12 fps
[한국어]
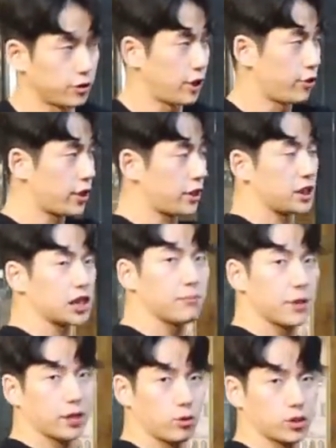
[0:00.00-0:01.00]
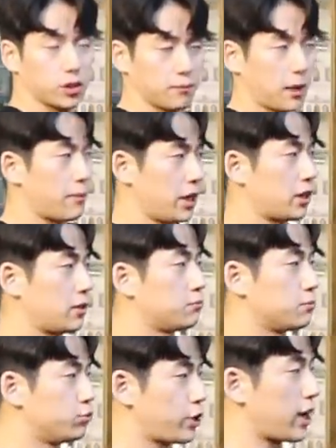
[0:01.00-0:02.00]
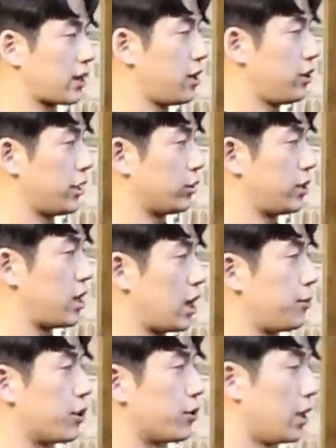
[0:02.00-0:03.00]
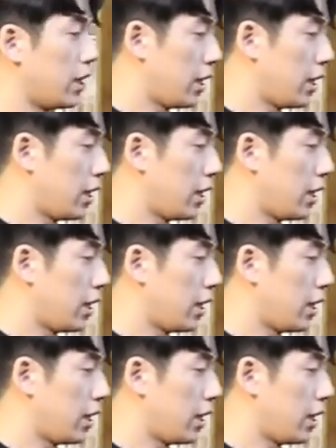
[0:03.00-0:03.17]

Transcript: 근데 여기 한 2, 300kg씩 바벨 무게가 달려있다고 생각하면